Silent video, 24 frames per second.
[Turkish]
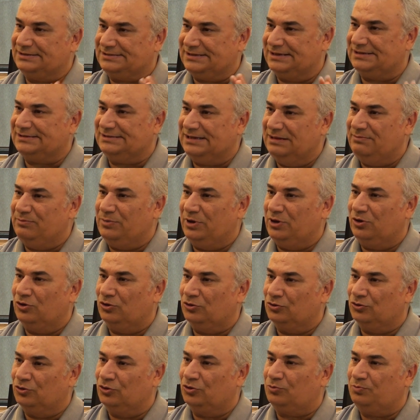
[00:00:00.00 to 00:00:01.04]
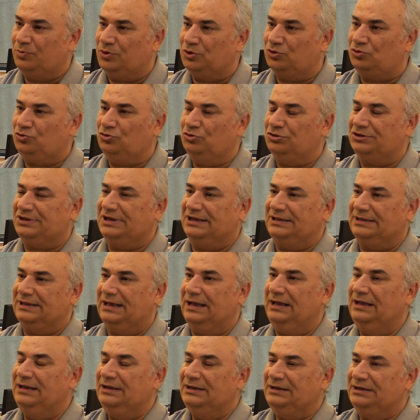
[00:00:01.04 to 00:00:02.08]
80 milyonluk bir
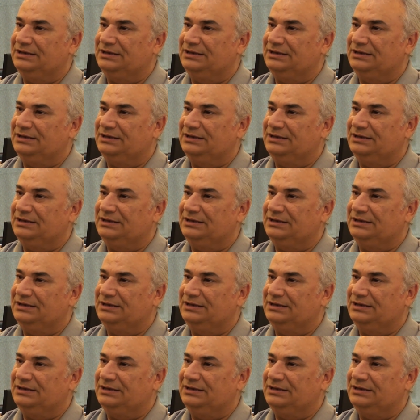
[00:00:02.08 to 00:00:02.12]
Türkiye'de